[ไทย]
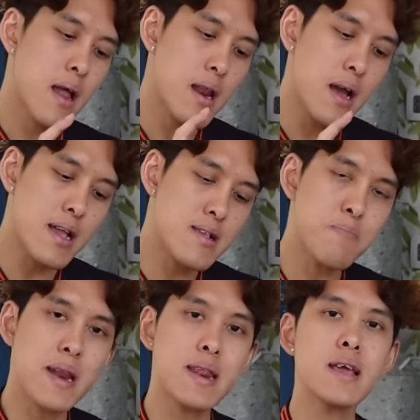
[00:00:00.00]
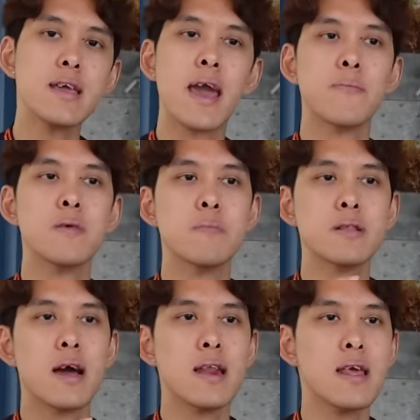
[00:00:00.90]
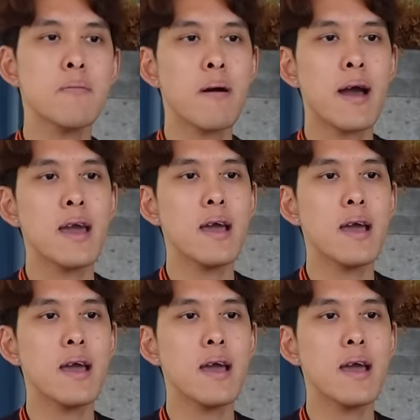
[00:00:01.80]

หรือไอ้ spending cap เนี่ยมันจะไอ้นี่ไหม